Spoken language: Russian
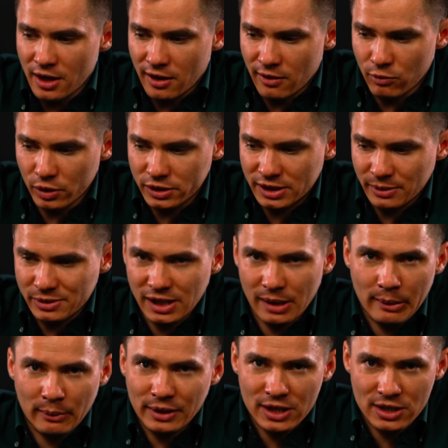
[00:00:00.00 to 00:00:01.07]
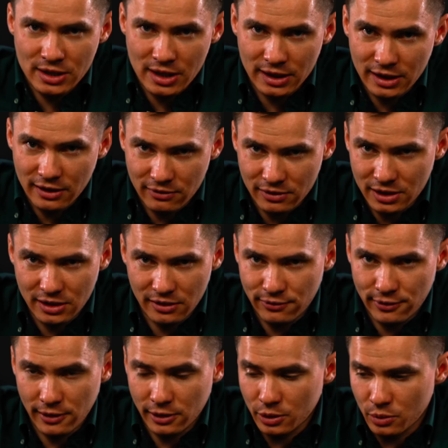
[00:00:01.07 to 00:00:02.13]
Вот, тем самым даже когда вы не
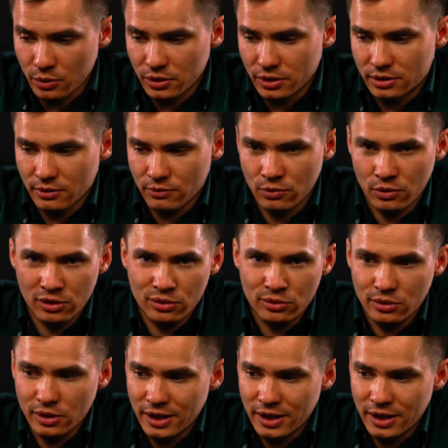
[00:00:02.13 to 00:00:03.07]
фильтруете воду,